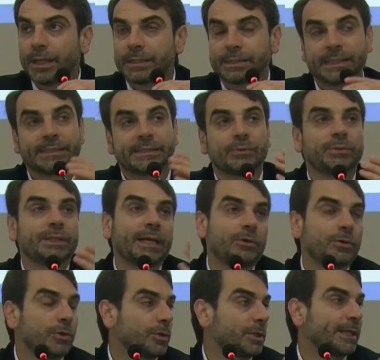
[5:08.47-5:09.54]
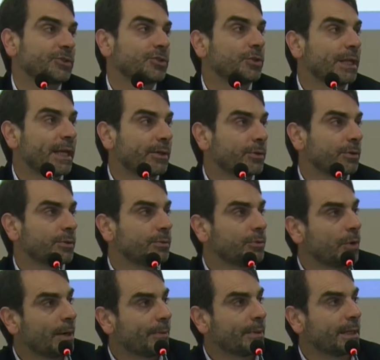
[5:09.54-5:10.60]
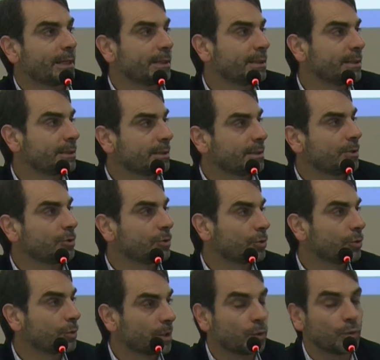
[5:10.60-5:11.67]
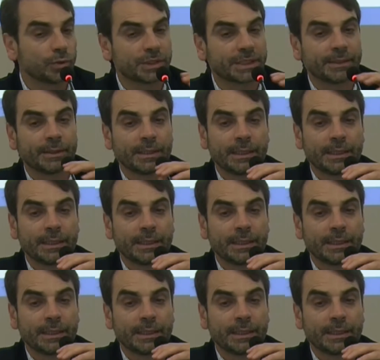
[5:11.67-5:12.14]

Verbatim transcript: Así que sea un diálogo racional, no que uno habla y el otro no escucha